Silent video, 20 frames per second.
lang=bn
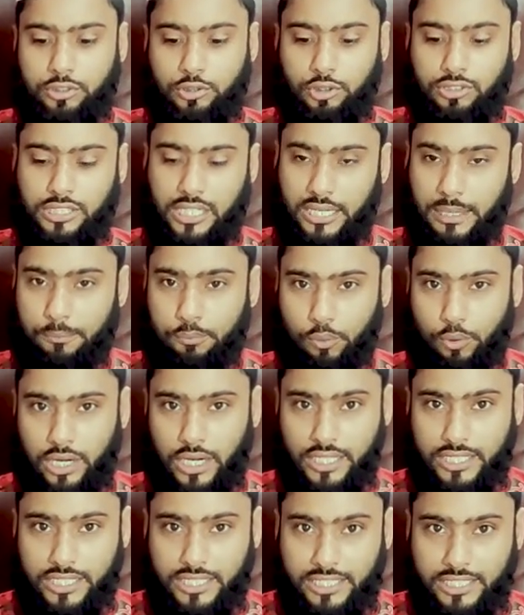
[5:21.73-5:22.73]
তো যারা
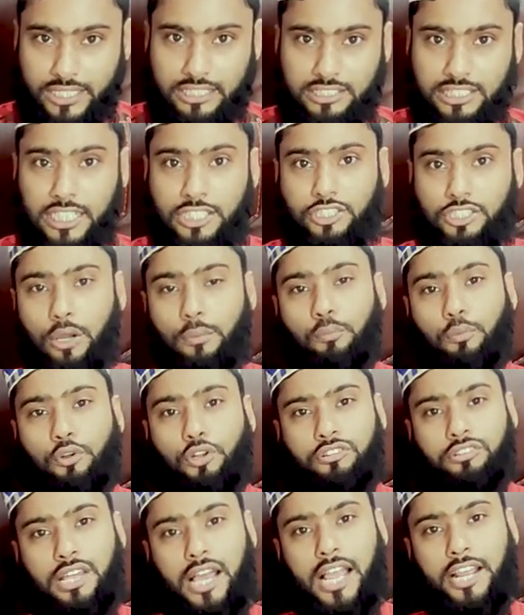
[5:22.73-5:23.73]
প্রোডাক্টটি নিতে চান
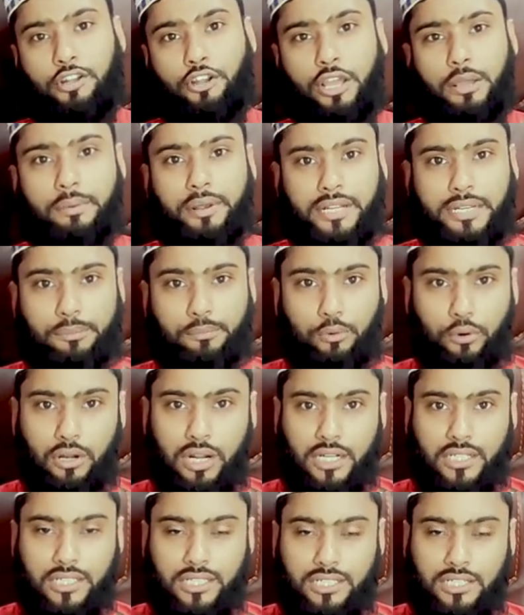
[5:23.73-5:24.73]
সম্পূর্ণ সাইন ওয়েব একটি
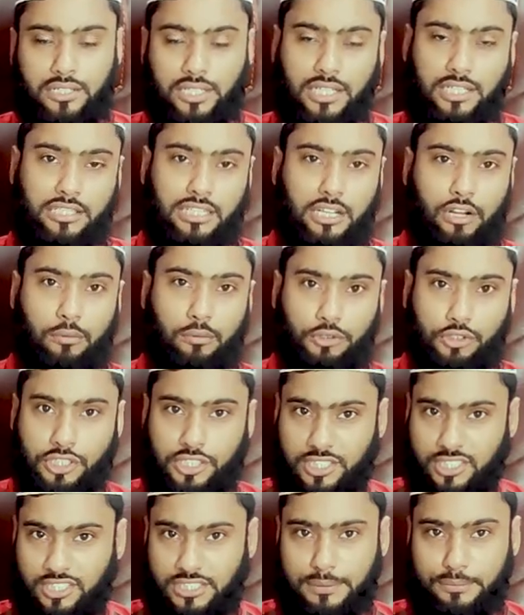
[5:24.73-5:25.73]
প্রোডাক্ট নিতে চান তারা
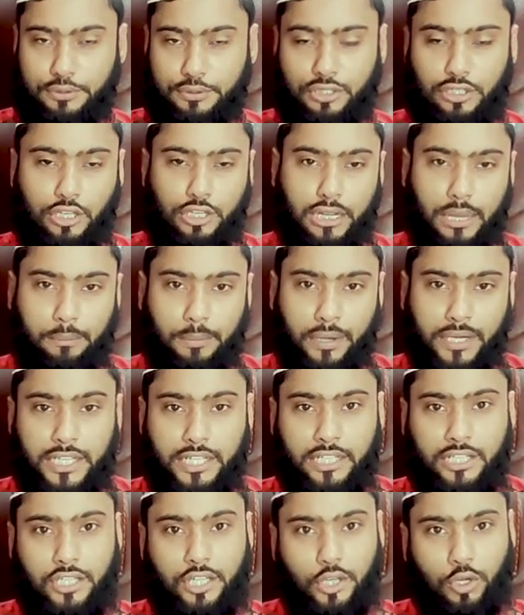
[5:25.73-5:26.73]
অবশ্যই ডিসক্রিপশন দেওয়া নাম্বারে
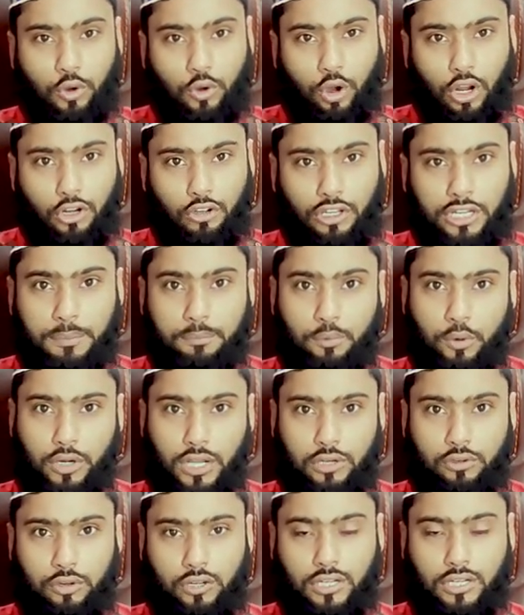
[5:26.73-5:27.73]
কল করে
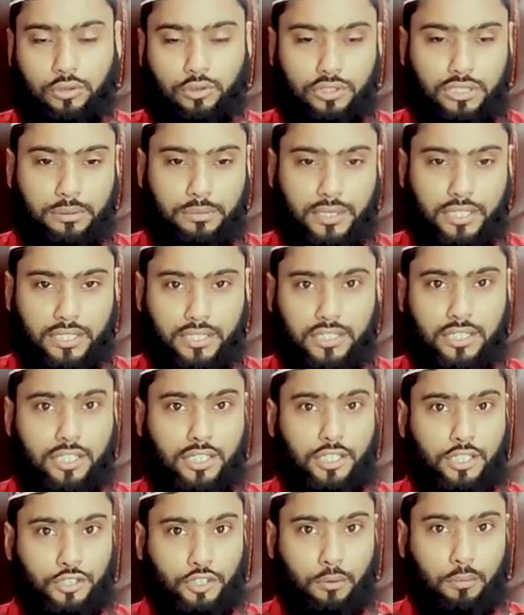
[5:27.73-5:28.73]
প্রোডাক্ট অর্ডার করতে পারেন
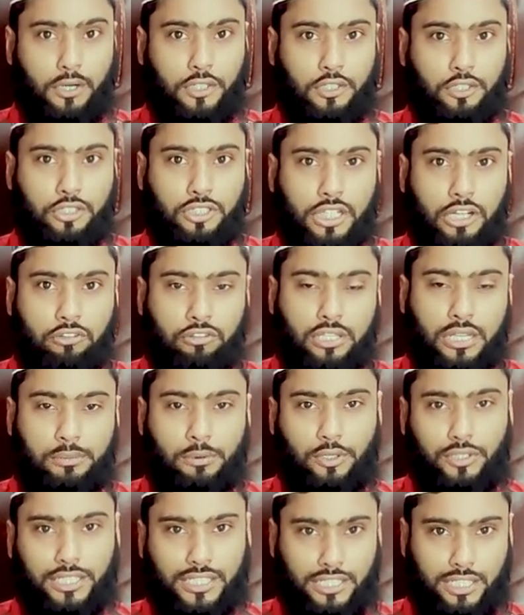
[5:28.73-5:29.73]
সবার সুস্বাস্থ্য
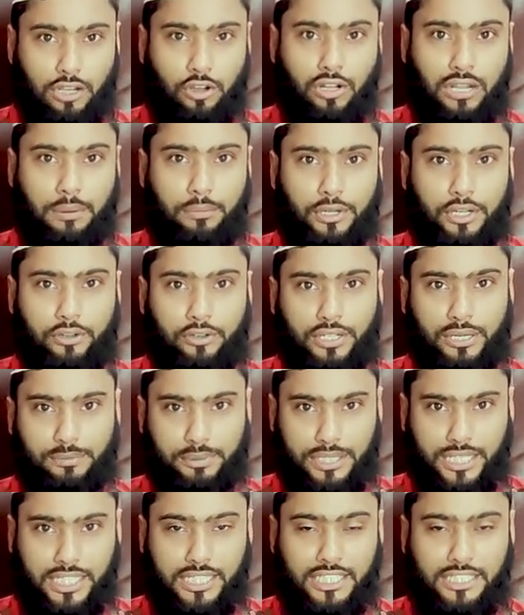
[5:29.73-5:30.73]
এবং দীর্ঘ কামনা করে
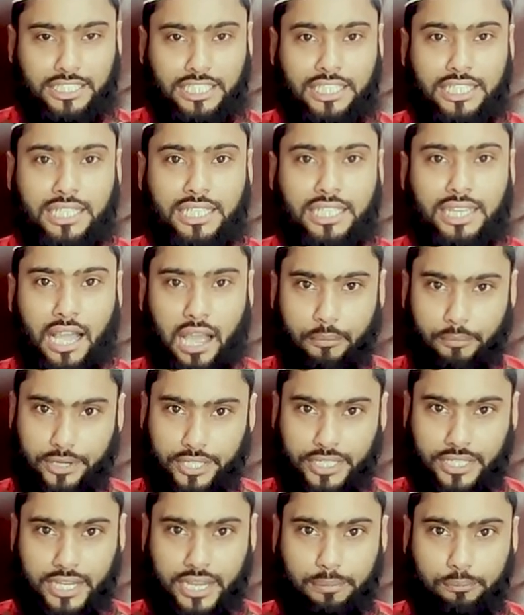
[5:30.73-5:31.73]
বিদায় নিচ্ছি আমি
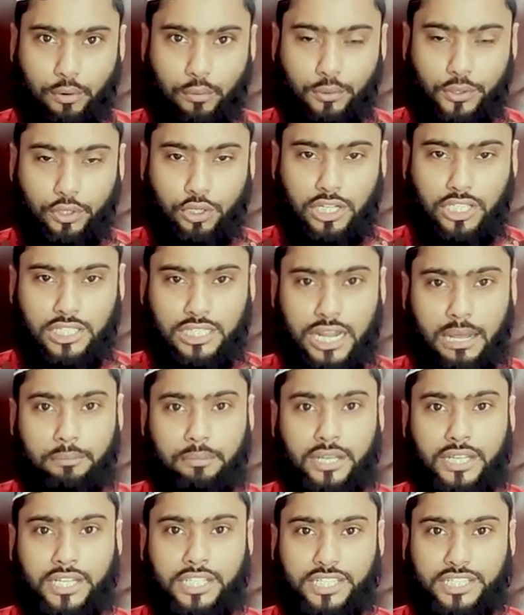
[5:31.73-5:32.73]
টি এম মফিদুল ইসলাম
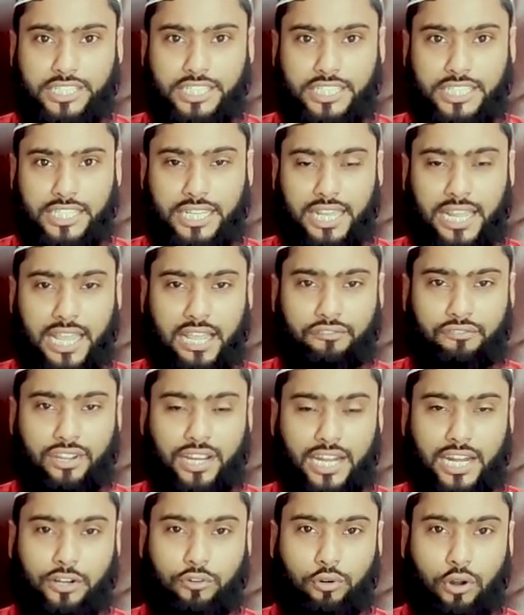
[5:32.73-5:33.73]
টি এম
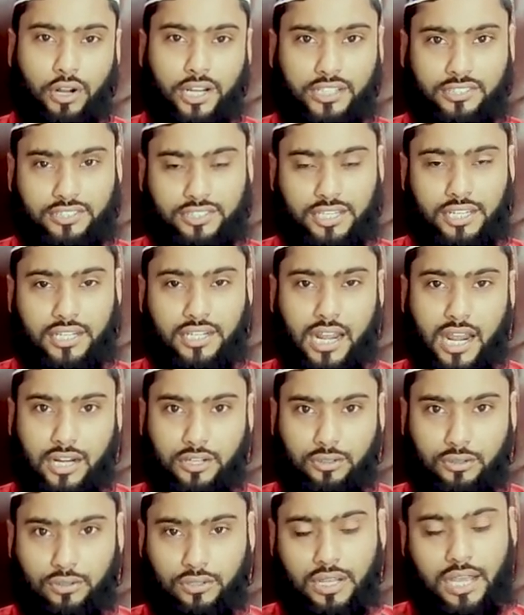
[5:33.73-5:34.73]
ইলেকট্রনিক্স
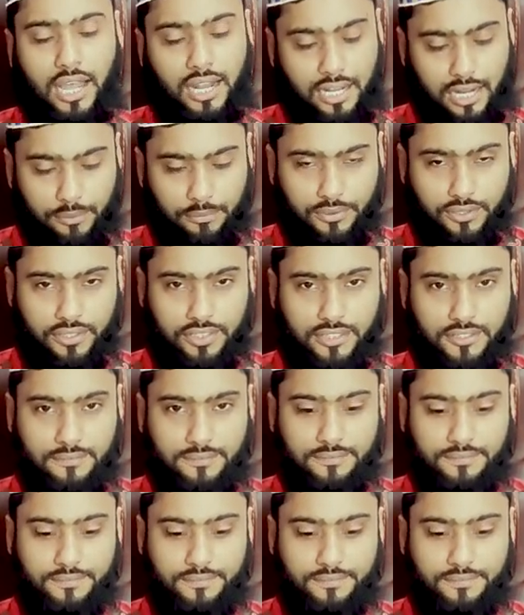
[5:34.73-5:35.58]
নাটোর আল্লাহ হাফেজ